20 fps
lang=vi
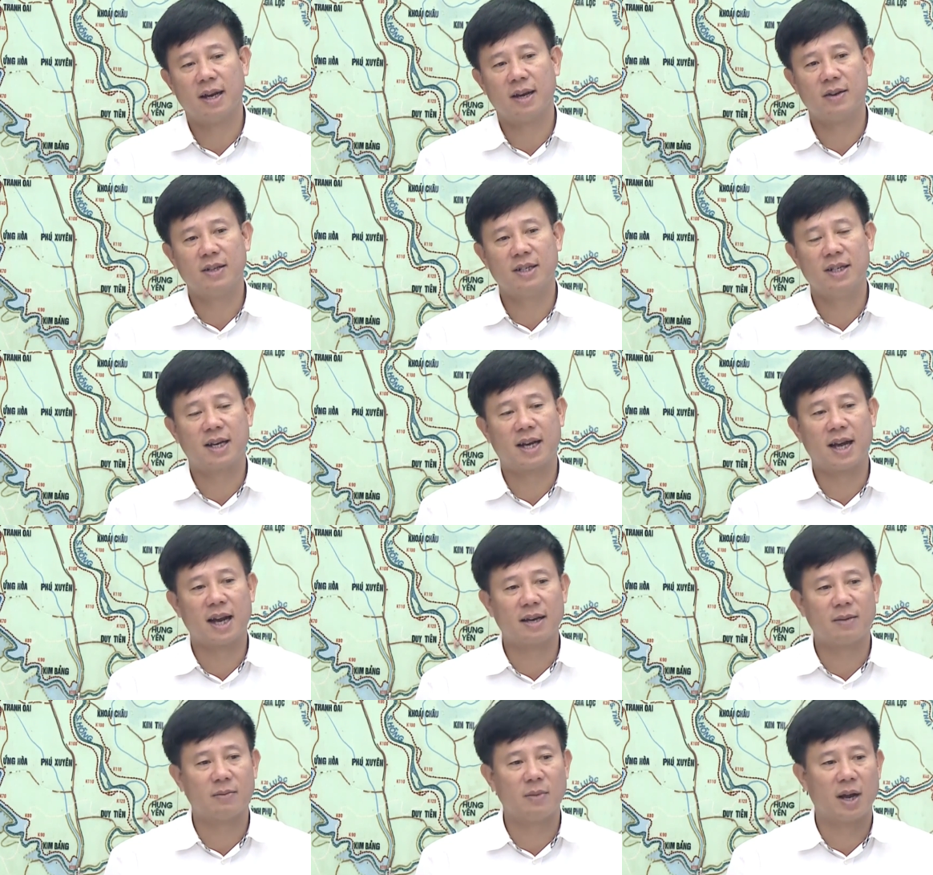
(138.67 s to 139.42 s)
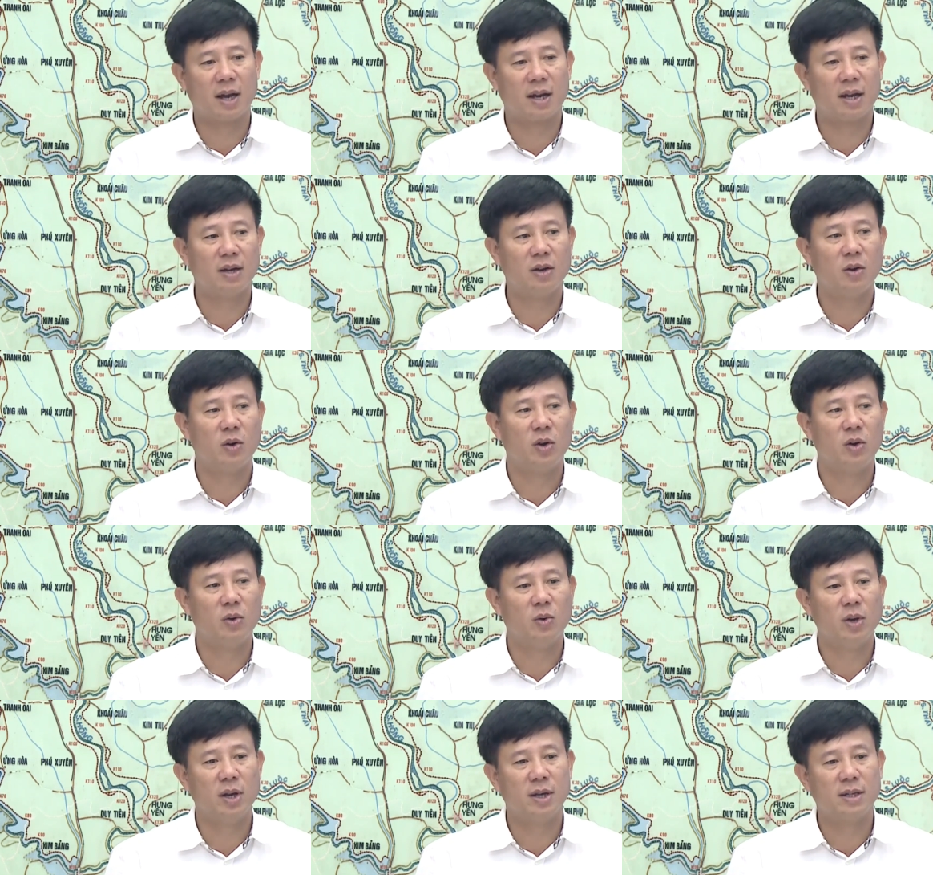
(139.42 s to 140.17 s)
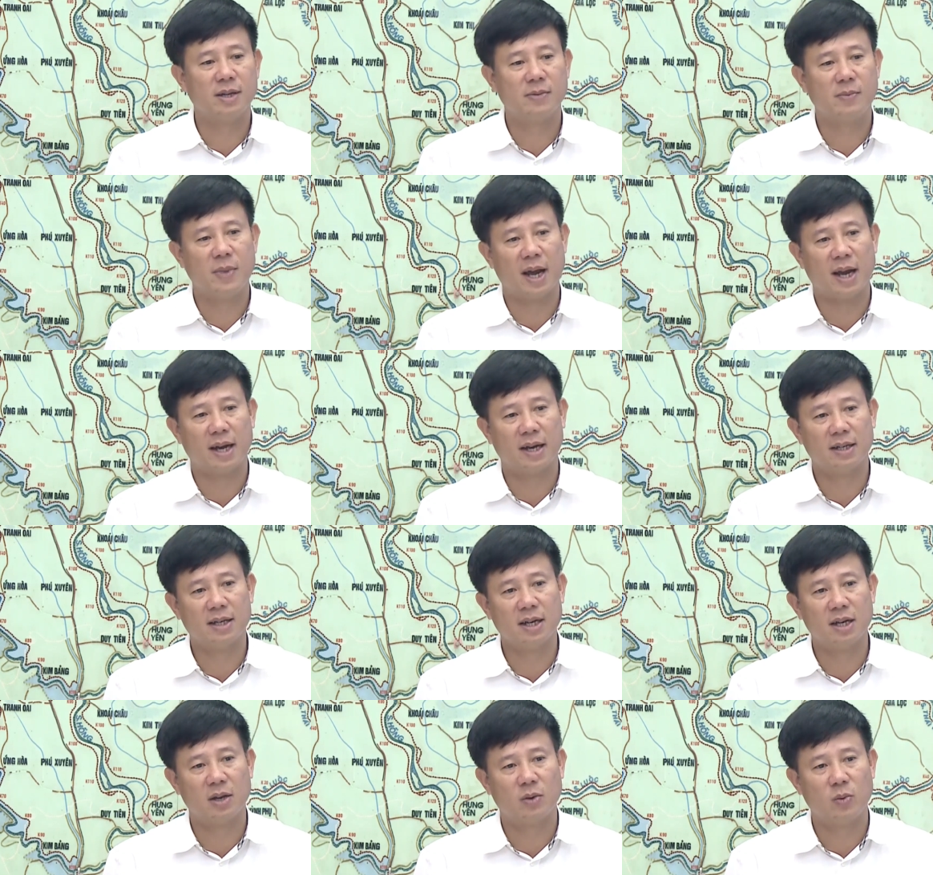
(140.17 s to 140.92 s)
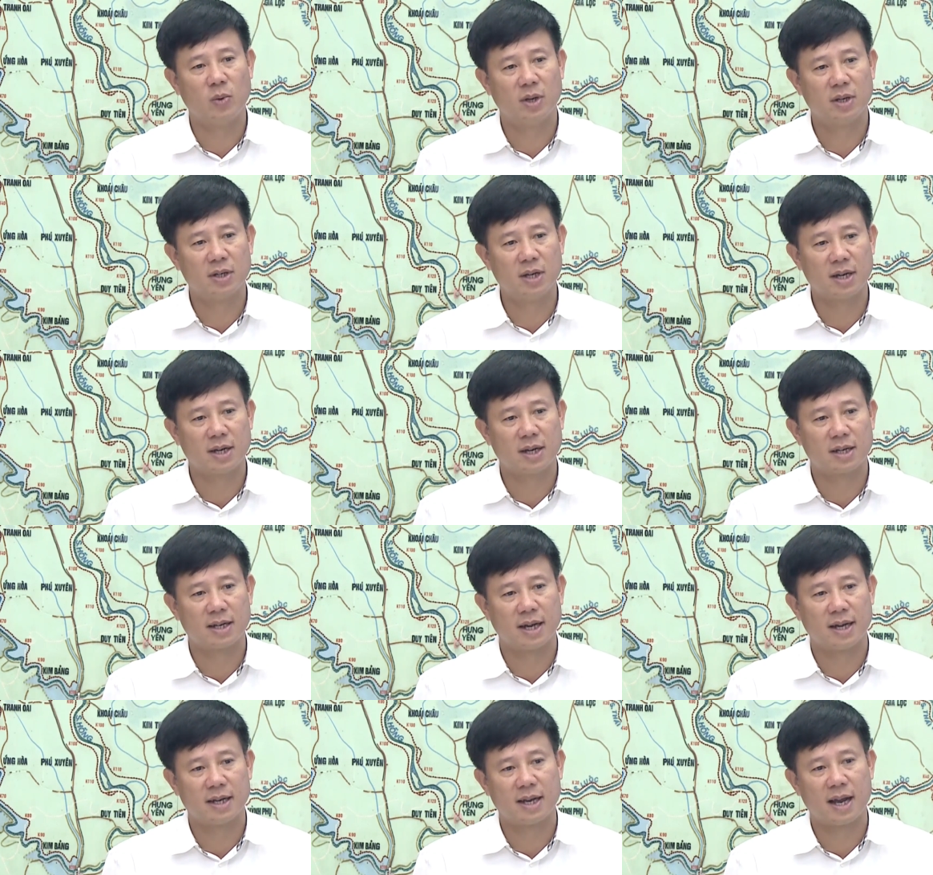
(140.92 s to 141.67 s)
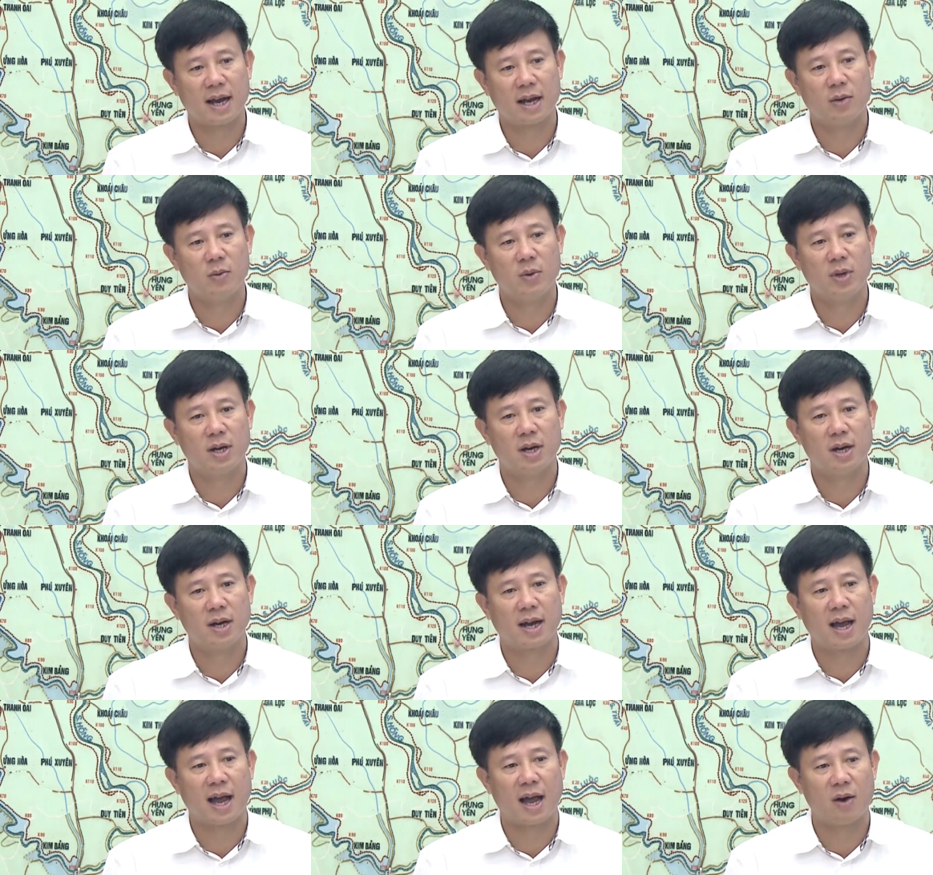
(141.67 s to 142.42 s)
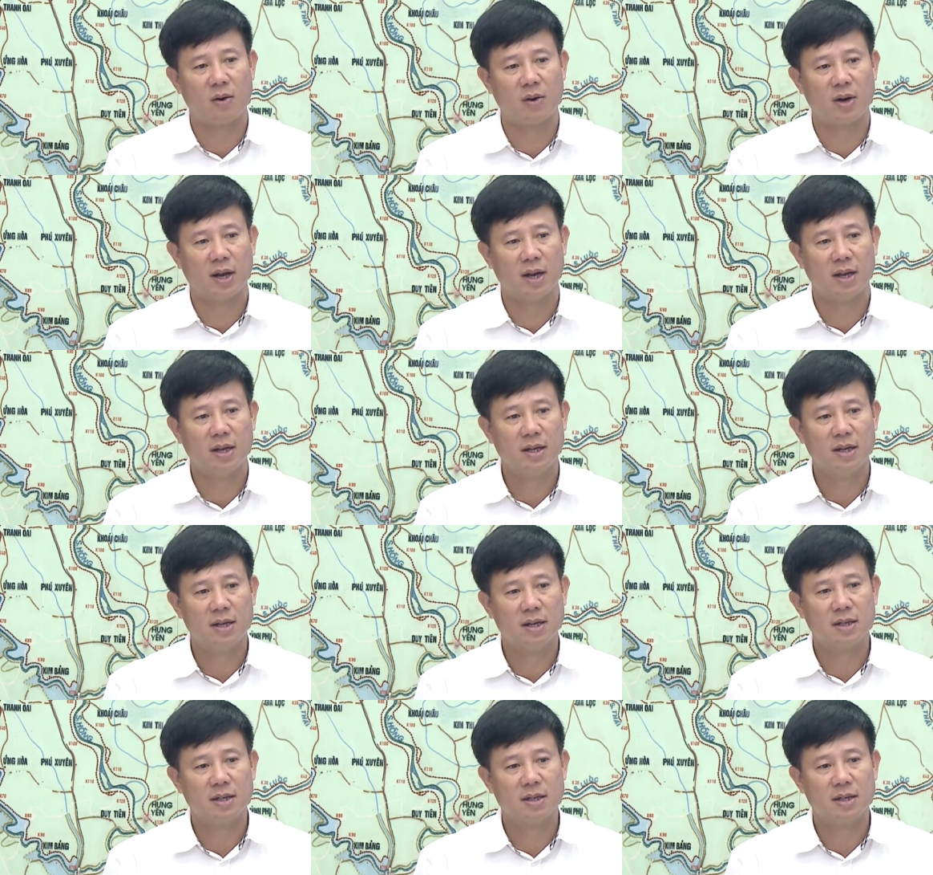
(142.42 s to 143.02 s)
là nó chia cắt bằng cái đồi núi ở trên biển, là rất là rất là xảy ra cái nguy cơ cao là